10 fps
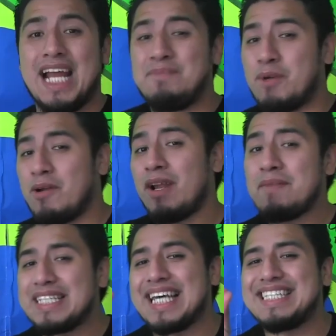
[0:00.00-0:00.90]
El
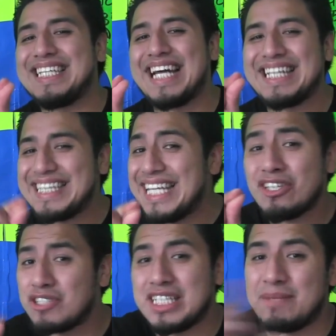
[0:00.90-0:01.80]
problema es que si
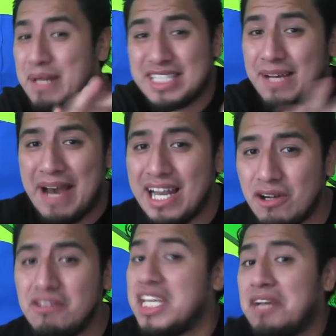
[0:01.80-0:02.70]
tantito se te pasaba
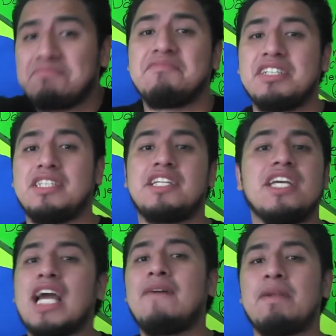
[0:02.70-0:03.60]
algo, ya se
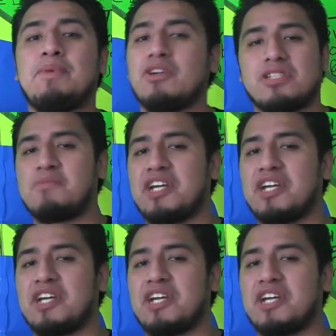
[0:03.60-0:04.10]
chingaba el pollo, se